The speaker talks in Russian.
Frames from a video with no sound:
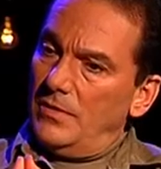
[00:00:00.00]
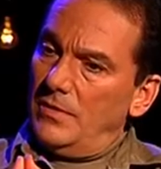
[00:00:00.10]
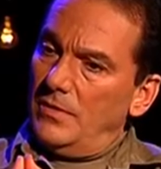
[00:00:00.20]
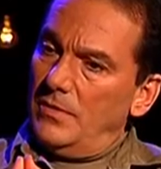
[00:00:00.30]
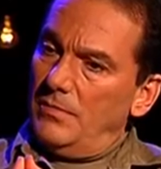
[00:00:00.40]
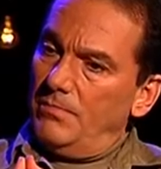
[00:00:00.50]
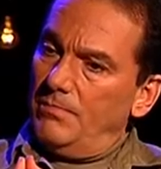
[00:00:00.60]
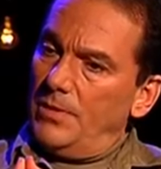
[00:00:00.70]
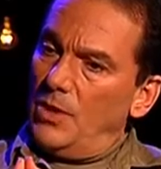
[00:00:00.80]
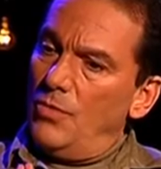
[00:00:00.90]
э,
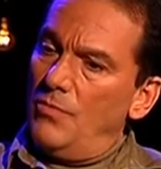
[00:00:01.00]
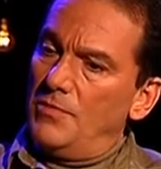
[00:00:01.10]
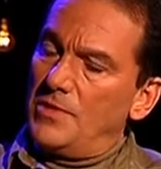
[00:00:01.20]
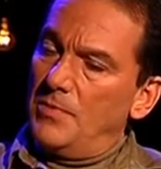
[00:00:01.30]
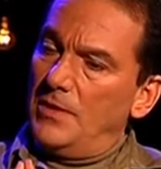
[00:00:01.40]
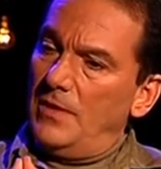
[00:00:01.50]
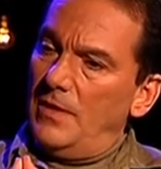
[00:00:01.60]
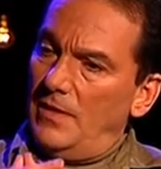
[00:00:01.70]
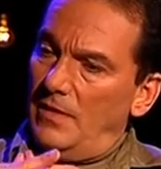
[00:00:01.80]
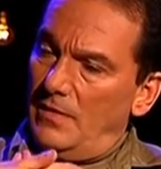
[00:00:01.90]
дурном плохом воспитании,
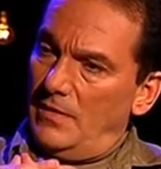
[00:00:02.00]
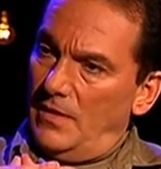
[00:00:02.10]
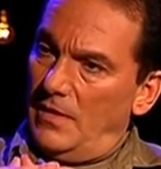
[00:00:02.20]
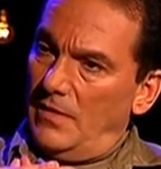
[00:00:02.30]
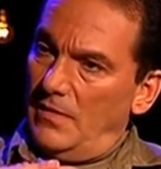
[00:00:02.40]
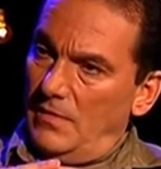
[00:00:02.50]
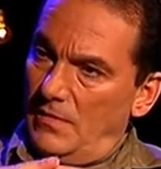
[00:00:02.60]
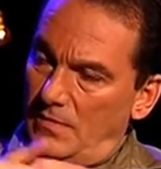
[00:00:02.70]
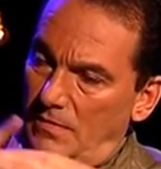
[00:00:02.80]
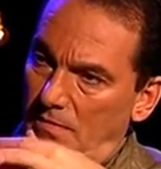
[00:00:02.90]
воспитании. Да, это да. в первую
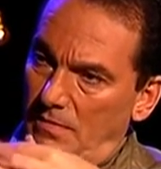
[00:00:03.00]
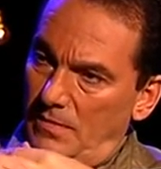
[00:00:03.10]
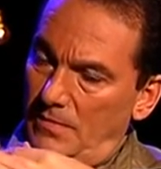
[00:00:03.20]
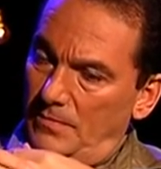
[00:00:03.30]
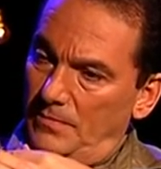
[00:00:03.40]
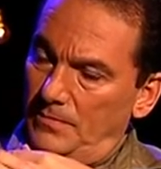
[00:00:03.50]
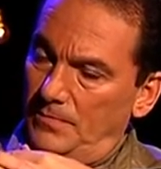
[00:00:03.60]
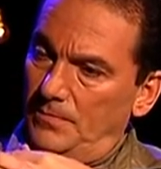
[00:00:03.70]
голову. А